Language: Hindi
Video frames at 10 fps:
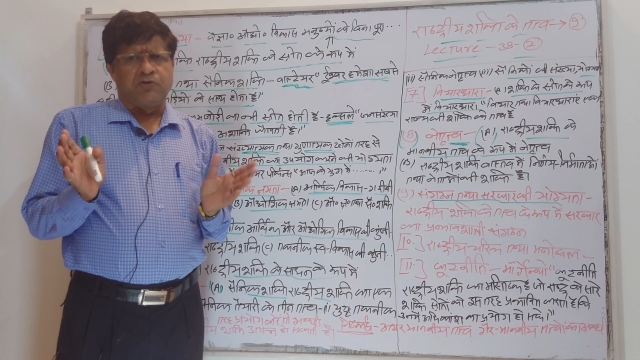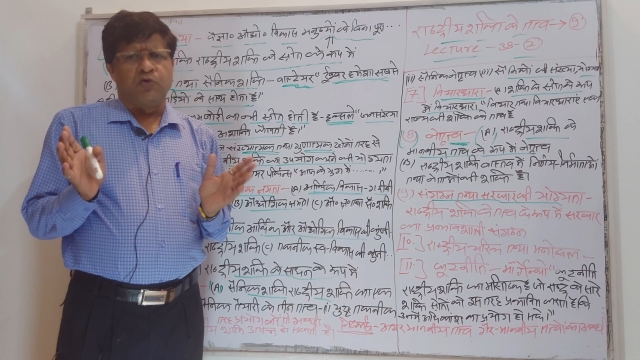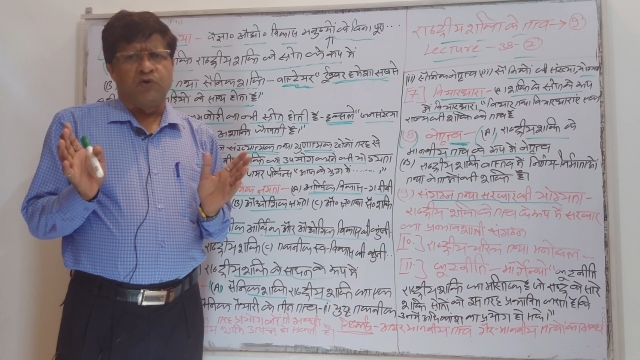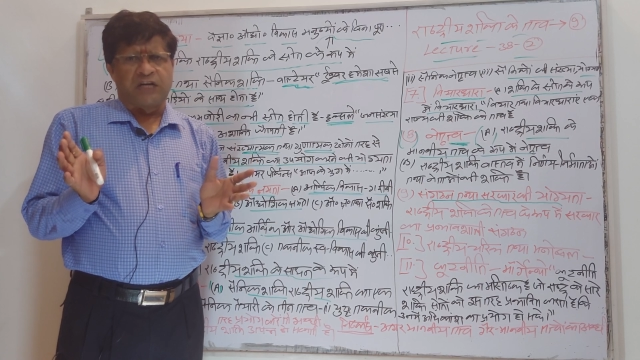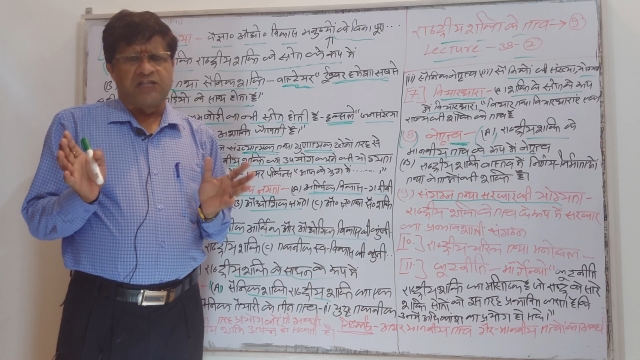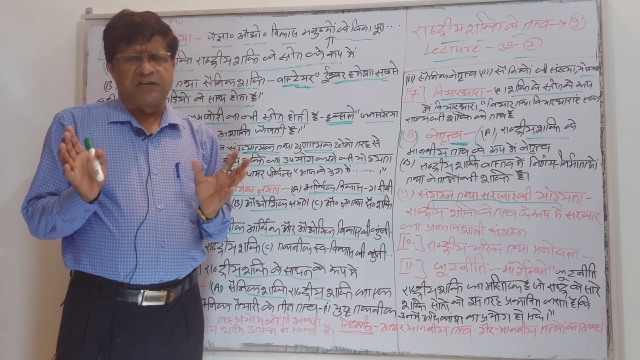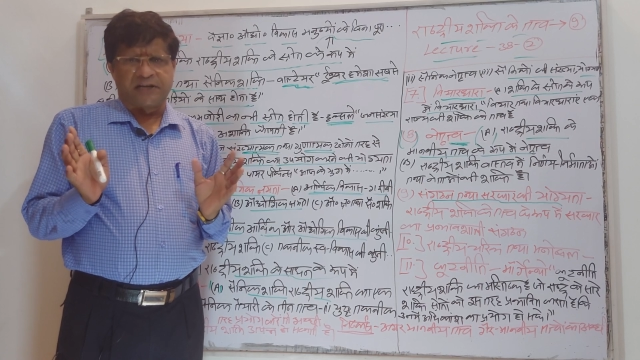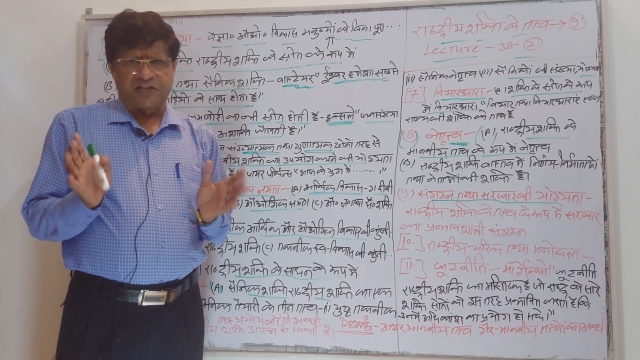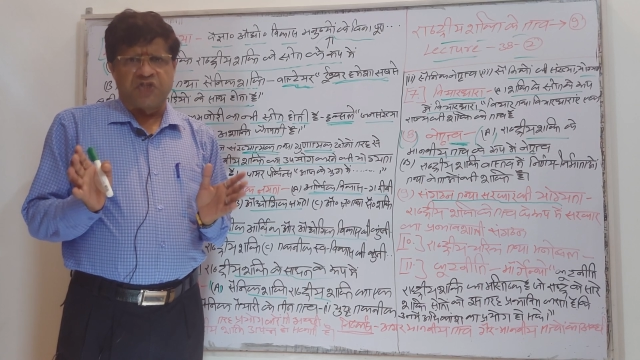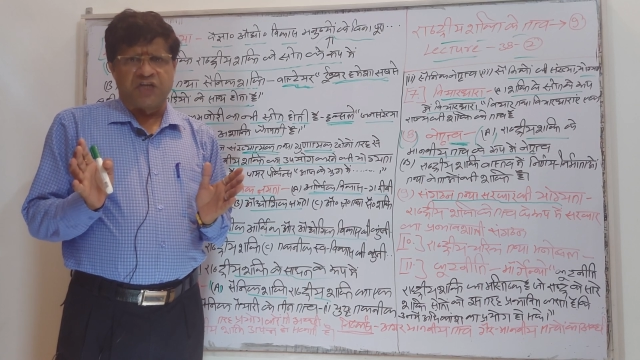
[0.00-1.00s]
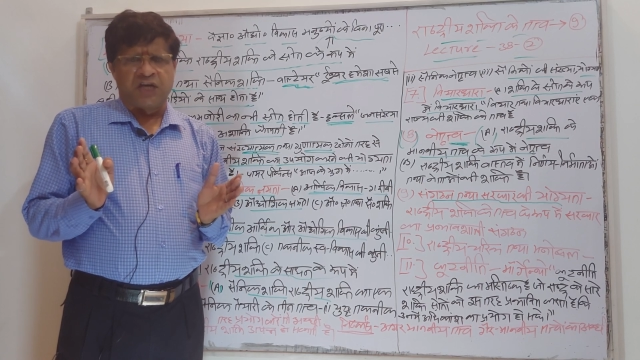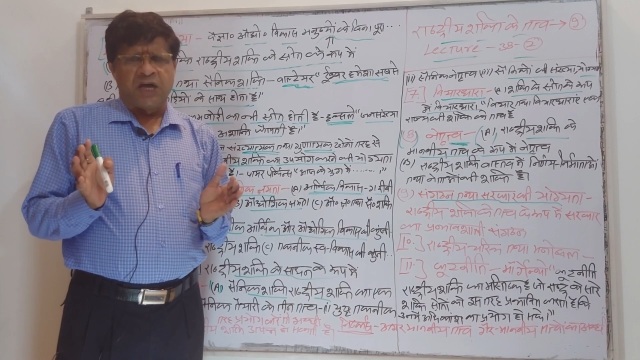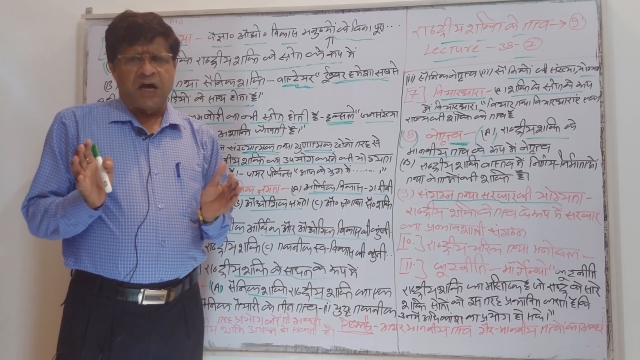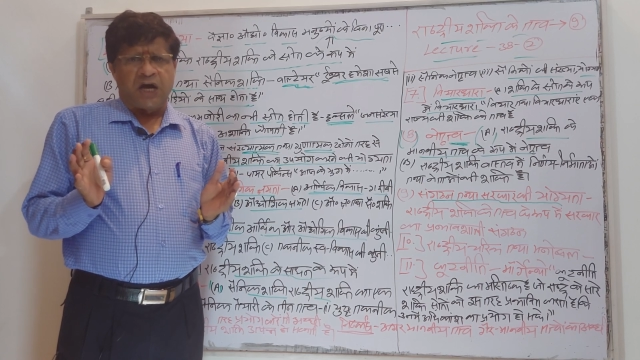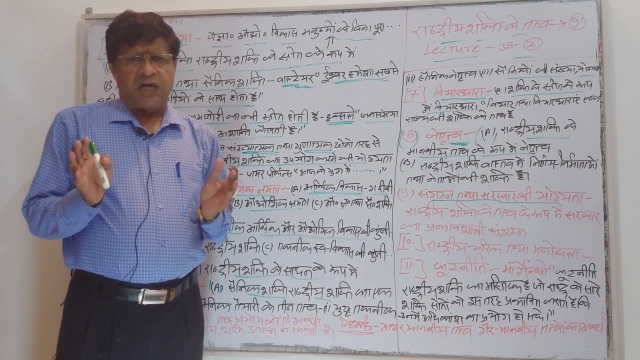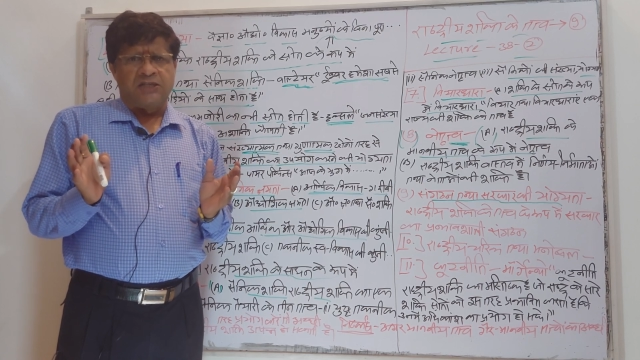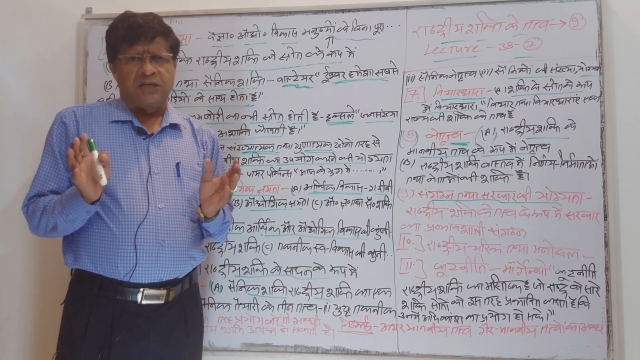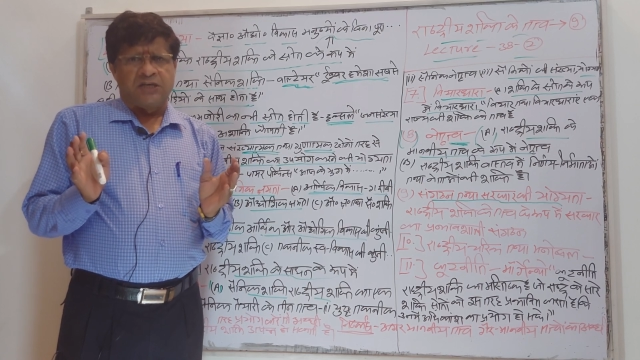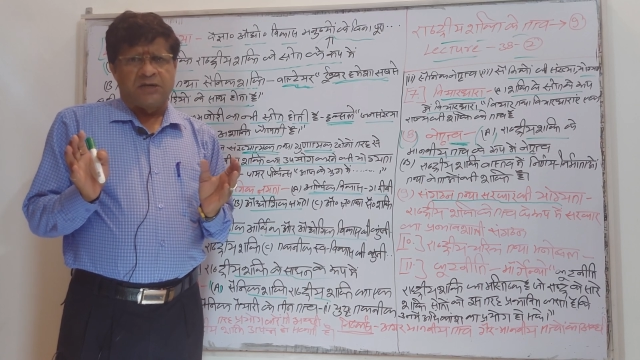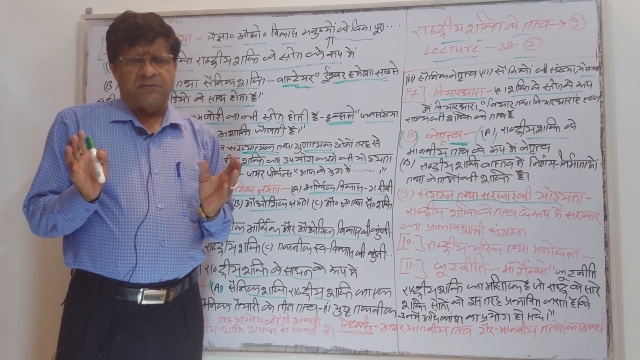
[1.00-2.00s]
भी कोई राष्ट्र राज्य है आज
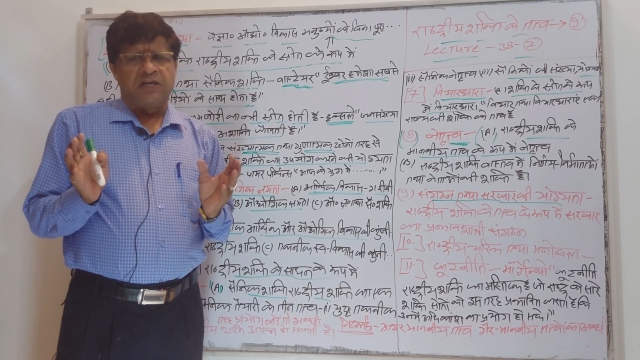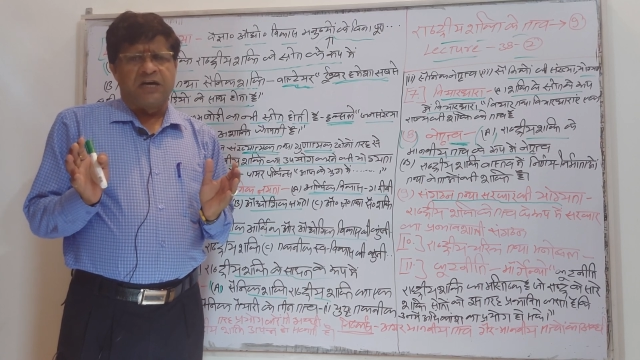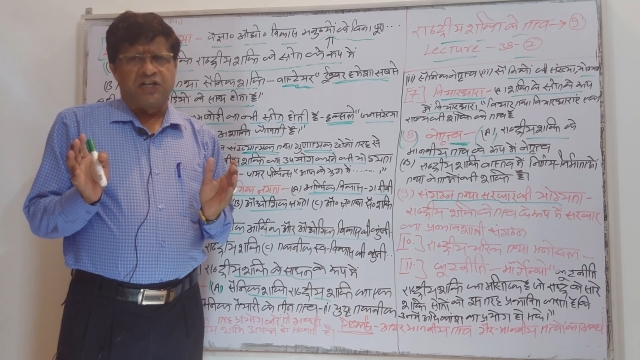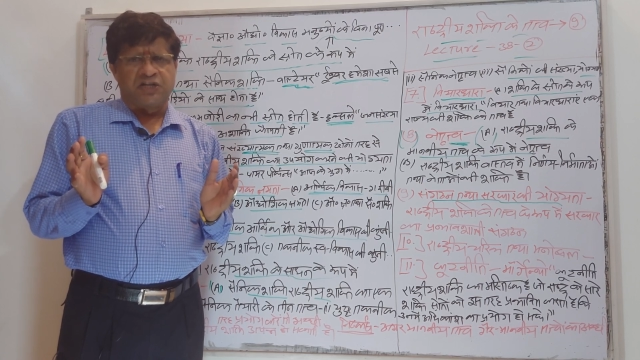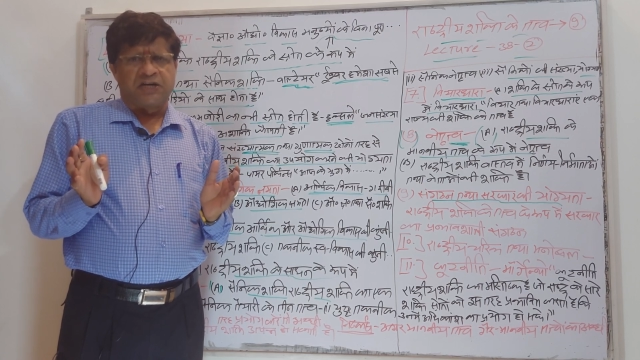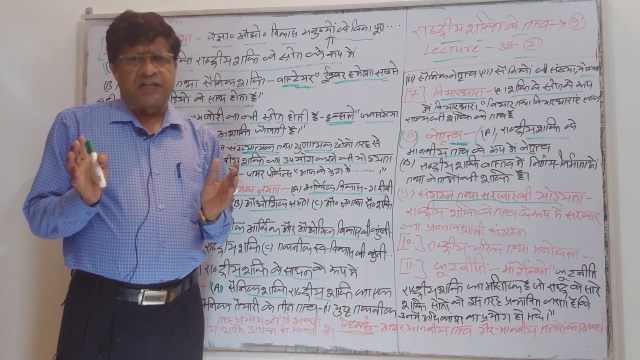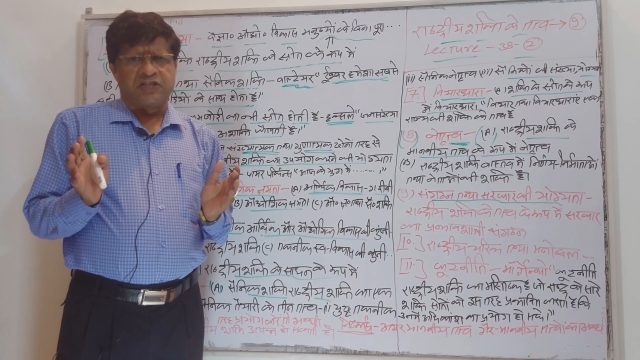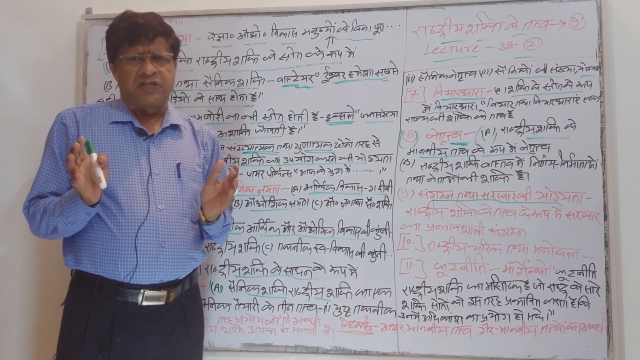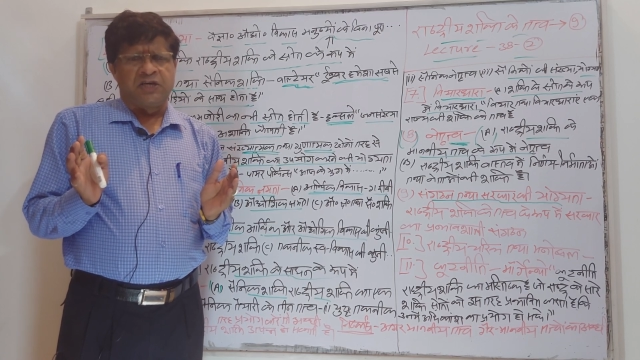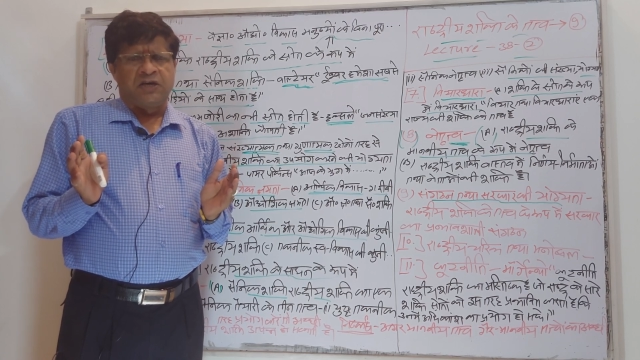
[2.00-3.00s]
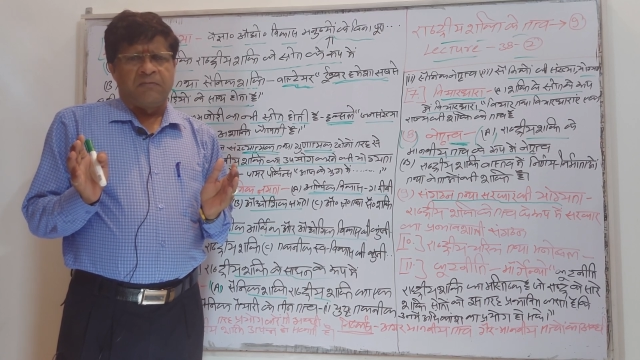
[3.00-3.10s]
सभी राष्ट्र राज्य